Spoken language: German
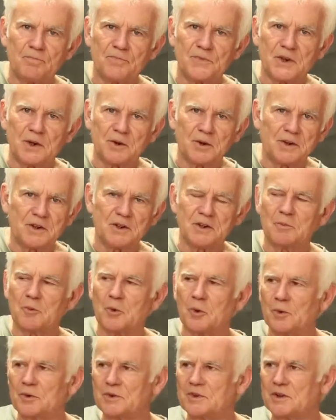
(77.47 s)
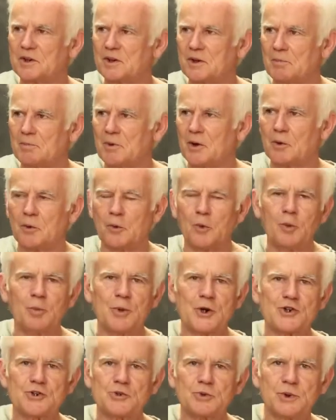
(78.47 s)
die könnten im Grunde genommen auch
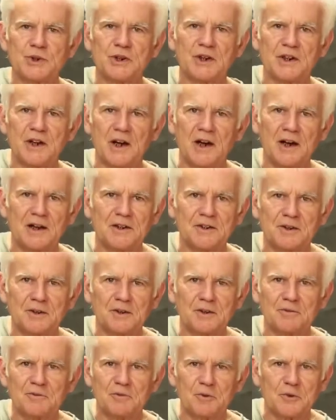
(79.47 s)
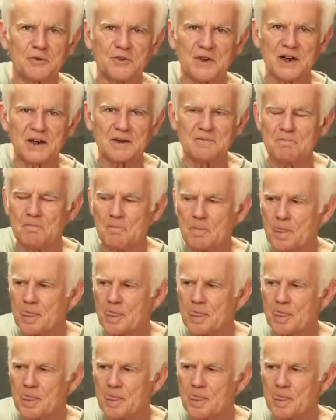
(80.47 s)
Oberstudienrat irgendwo sein,